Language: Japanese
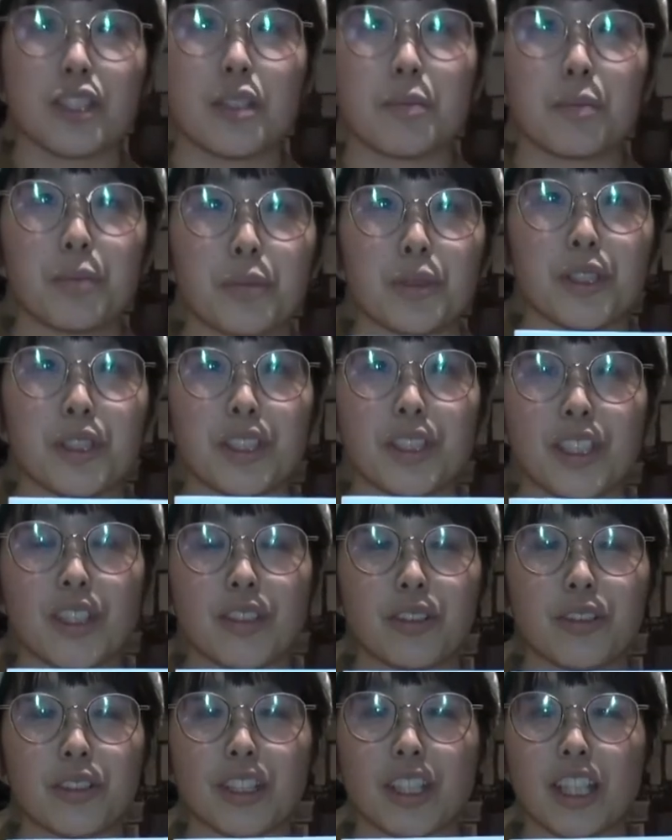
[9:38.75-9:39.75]
リップ」って
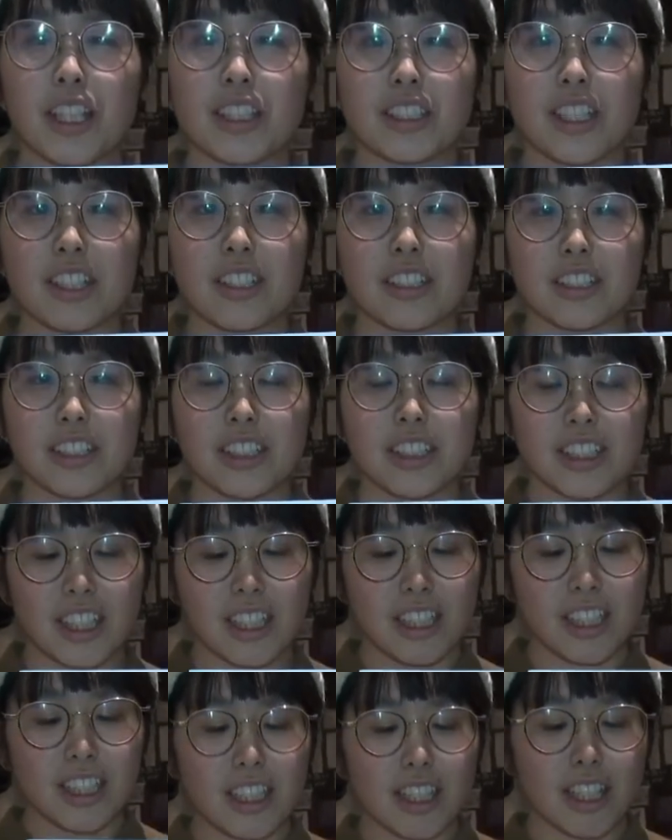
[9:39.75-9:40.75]
いうのを検索し
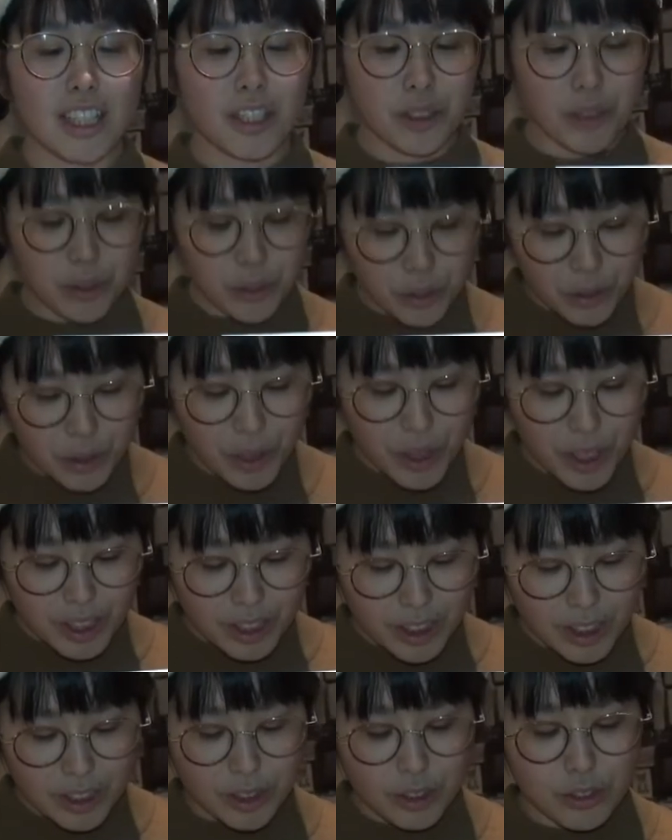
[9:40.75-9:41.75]
ていただけると
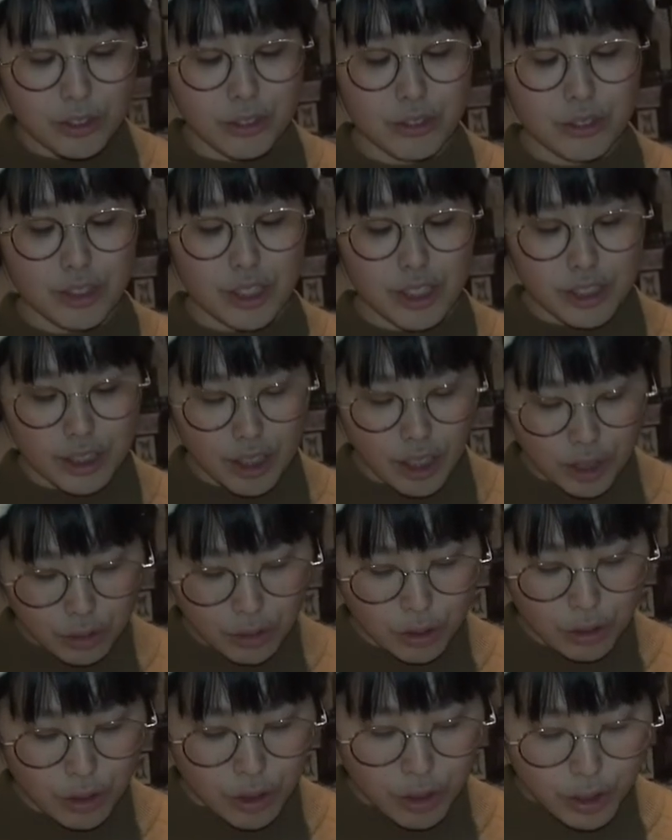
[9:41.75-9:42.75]
出てくるんですけ
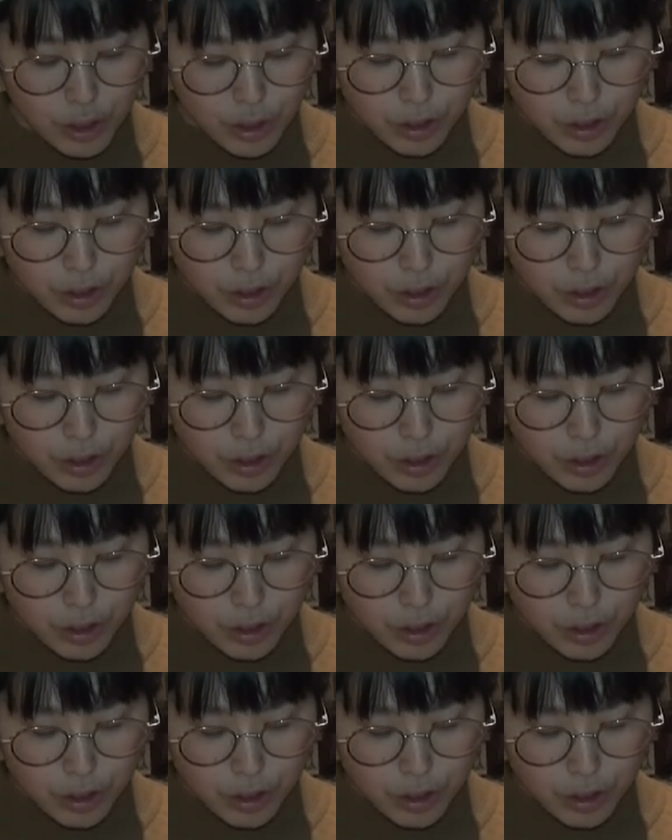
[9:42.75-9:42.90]
ど、